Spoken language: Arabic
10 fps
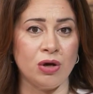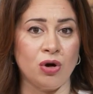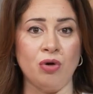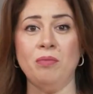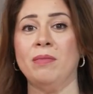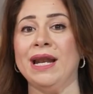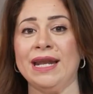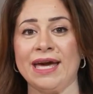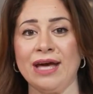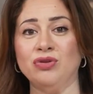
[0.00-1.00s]
هم اللي
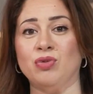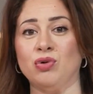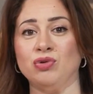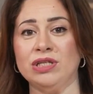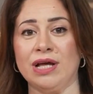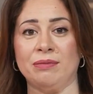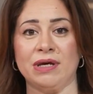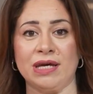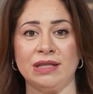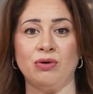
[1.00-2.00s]
كانوا موجودين قبل
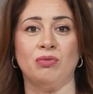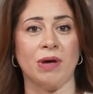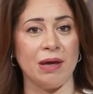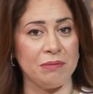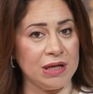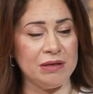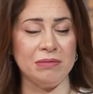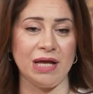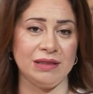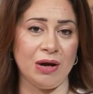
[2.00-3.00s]
كده ومكملين
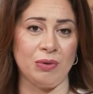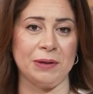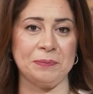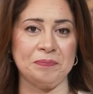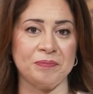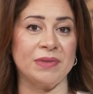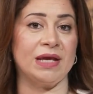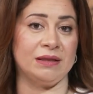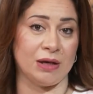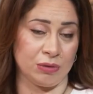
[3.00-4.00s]
مع الدوله
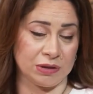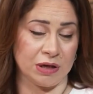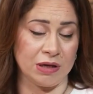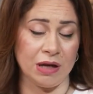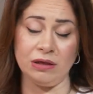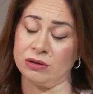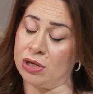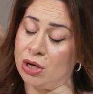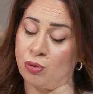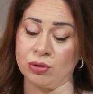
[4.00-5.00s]
الدوله اتغيرت
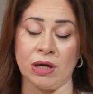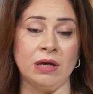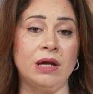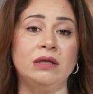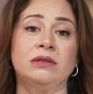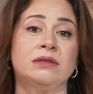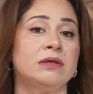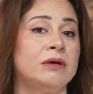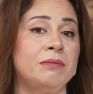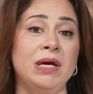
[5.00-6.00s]
واتغيرت
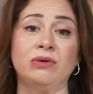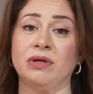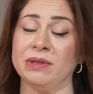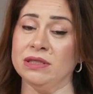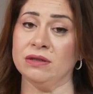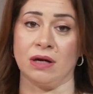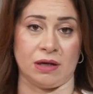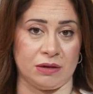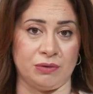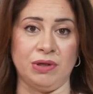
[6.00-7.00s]
180
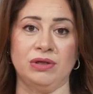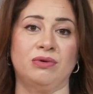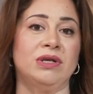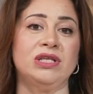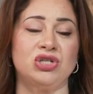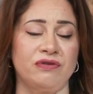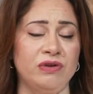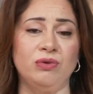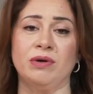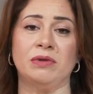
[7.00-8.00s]
درجه واحنا كلنا
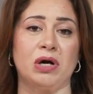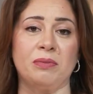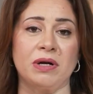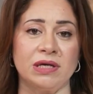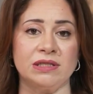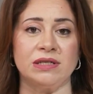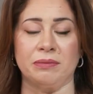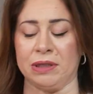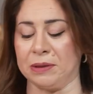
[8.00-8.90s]
شايفين وجبنا اخبار كتير منها